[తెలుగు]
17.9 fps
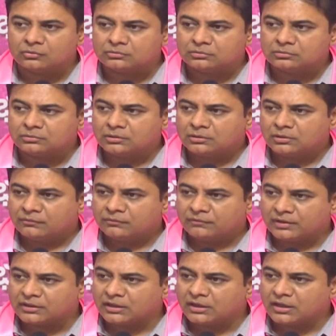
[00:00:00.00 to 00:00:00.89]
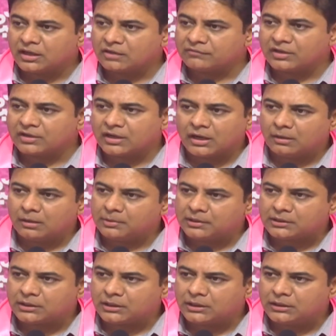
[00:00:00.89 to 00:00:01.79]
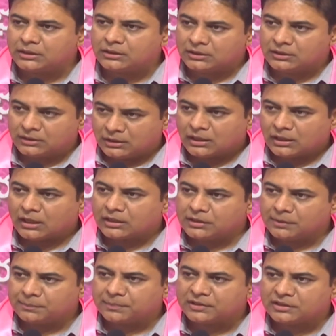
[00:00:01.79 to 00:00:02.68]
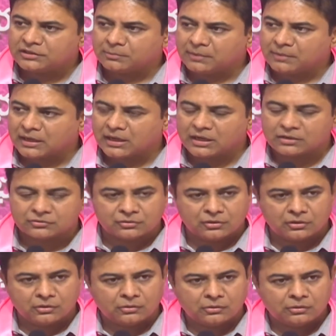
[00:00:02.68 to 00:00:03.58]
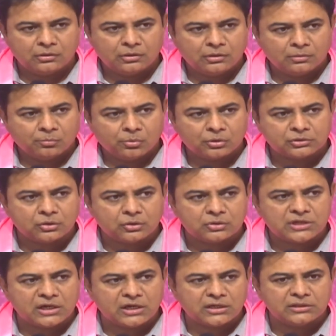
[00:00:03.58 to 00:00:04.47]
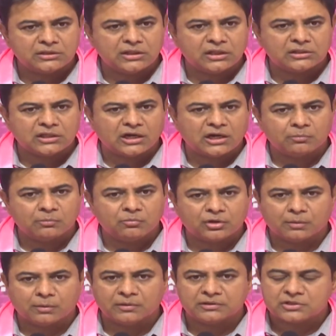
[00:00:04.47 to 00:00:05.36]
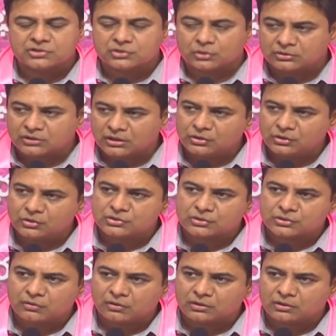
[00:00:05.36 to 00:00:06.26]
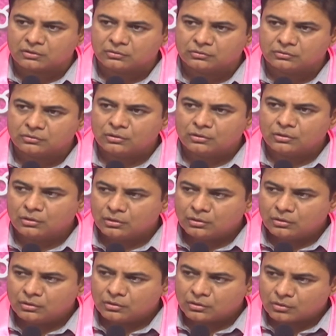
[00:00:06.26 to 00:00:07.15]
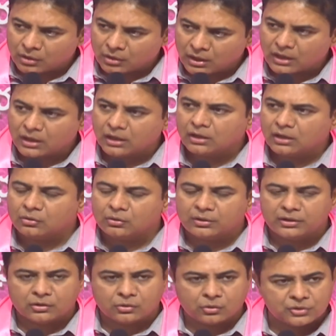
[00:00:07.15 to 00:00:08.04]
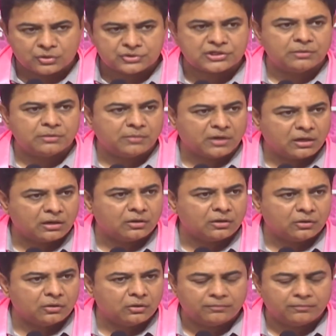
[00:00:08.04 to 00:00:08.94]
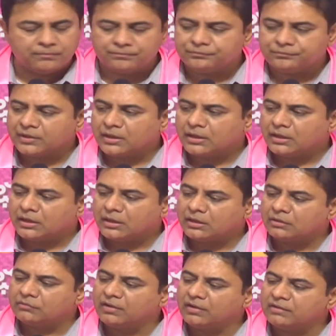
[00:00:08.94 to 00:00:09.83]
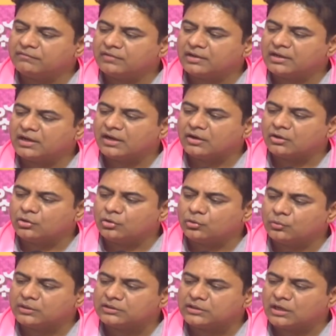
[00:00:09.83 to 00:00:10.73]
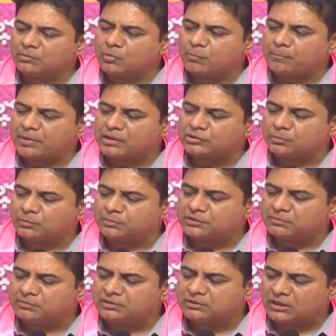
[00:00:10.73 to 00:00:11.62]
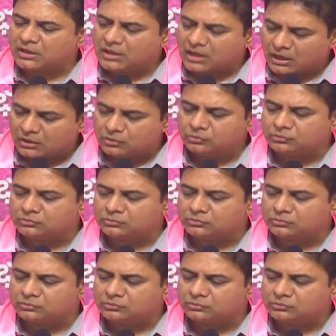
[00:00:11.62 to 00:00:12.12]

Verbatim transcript: ప్రెస్ మీటింగ్లో మీకు చెప్పాను కొడంగల్ నుంచే ప్రారంభిస్తున్నాడు మొత్తం జరిగింది ఎంత అంటే ముఖ్యమంత్రి సొంత నియోజకవర్గం కొడంగల్లోని కోస్గి మండలంలో ఇరవై వేల రెండు వందల ముప్పై తొమ్మిది మందికి గాను